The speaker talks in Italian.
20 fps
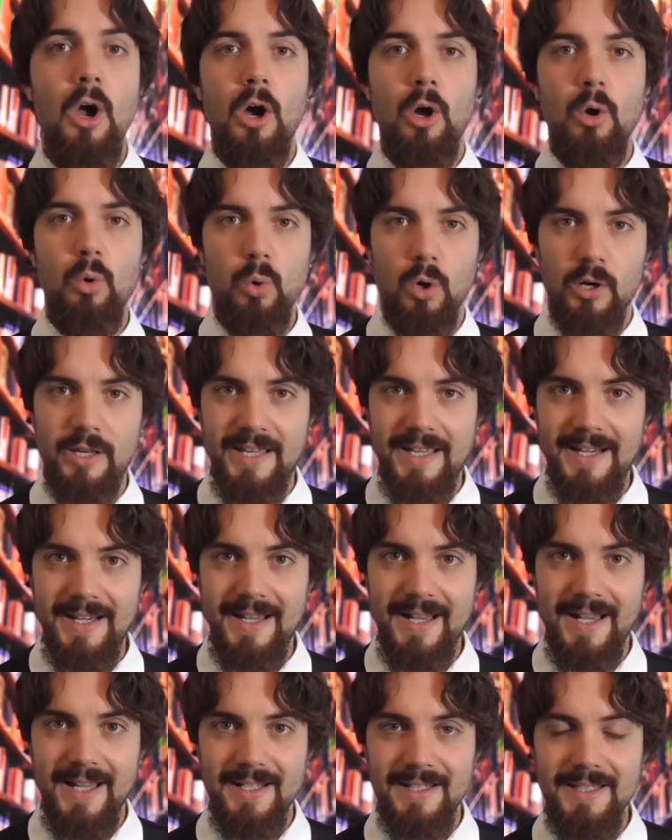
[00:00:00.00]
luoghi
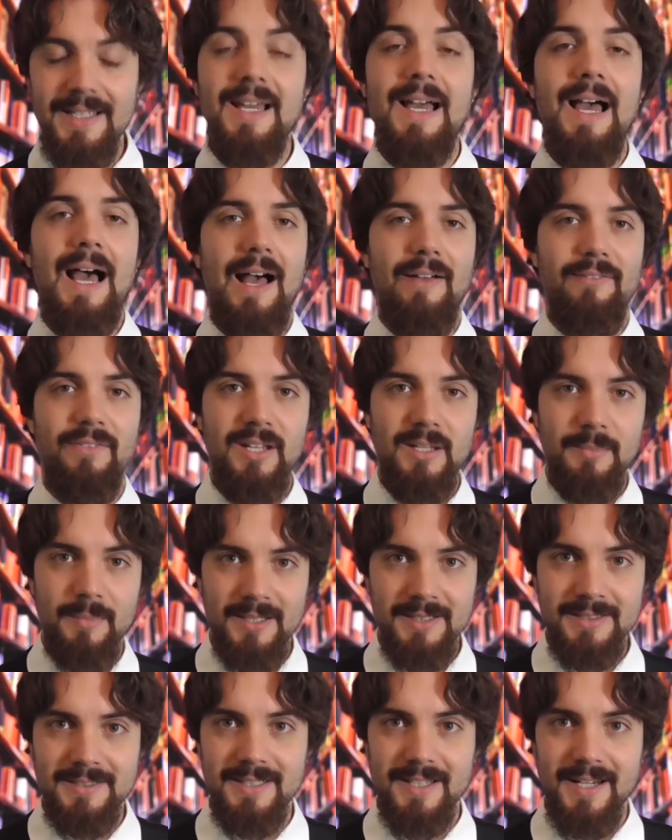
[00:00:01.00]
reali,
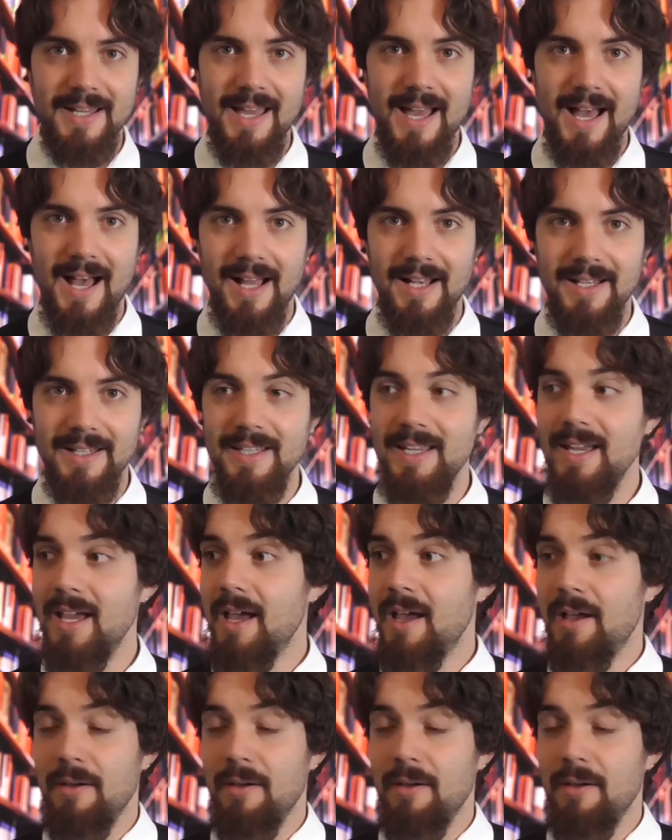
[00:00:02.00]
avvenimenti reali,